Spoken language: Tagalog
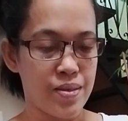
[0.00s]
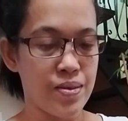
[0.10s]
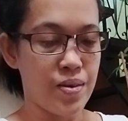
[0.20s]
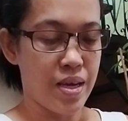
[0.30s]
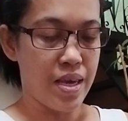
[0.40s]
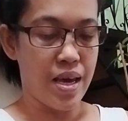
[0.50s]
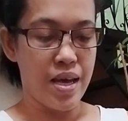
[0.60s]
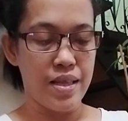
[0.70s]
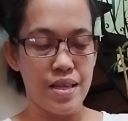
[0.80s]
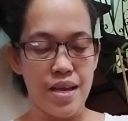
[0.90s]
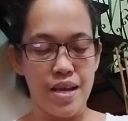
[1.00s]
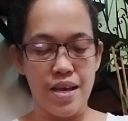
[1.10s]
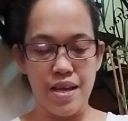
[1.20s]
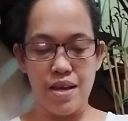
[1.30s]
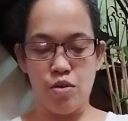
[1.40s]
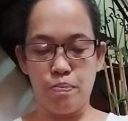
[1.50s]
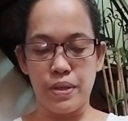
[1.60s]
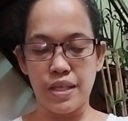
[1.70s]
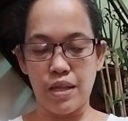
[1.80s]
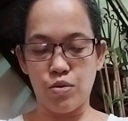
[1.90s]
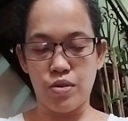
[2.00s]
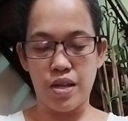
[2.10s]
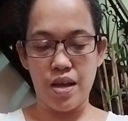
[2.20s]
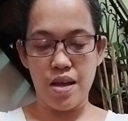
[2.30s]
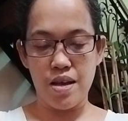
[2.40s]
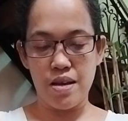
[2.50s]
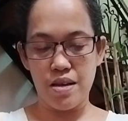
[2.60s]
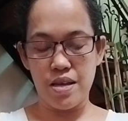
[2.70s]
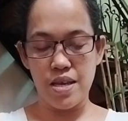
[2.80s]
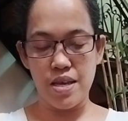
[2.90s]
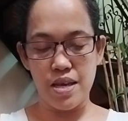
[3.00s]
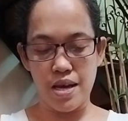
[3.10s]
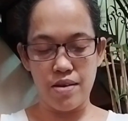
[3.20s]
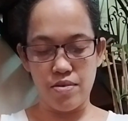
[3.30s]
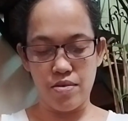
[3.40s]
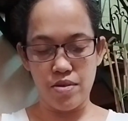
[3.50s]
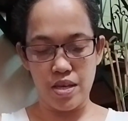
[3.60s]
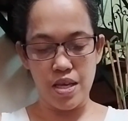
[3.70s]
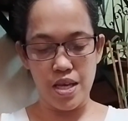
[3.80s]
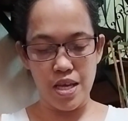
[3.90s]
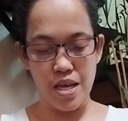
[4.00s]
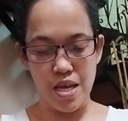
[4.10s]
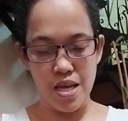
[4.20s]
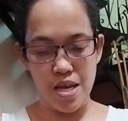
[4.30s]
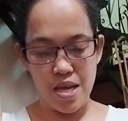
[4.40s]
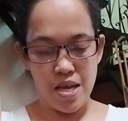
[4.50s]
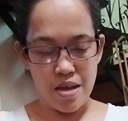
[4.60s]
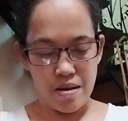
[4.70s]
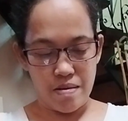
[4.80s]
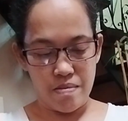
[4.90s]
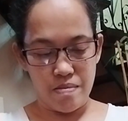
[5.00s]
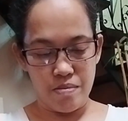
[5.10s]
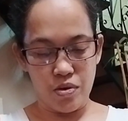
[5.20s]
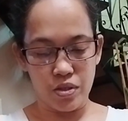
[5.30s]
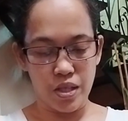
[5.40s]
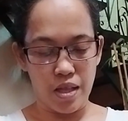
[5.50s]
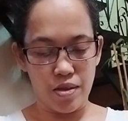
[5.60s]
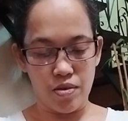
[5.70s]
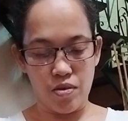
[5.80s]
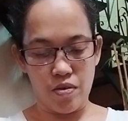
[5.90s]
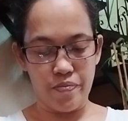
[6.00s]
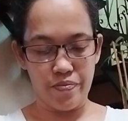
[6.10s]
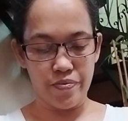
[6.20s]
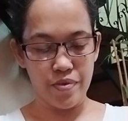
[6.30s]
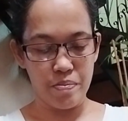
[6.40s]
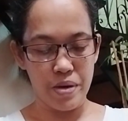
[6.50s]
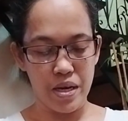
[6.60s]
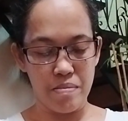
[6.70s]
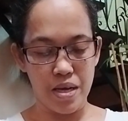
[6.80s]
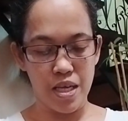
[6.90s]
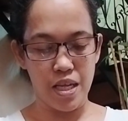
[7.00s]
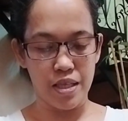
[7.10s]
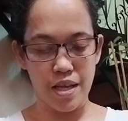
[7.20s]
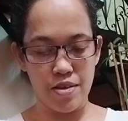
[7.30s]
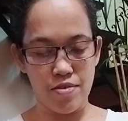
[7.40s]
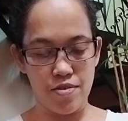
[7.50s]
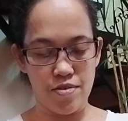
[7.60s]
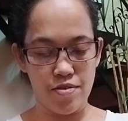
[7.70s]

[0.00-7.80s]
So, ayan. Uh, umpisan ko ng i, ano, i buksan to para makita nyo.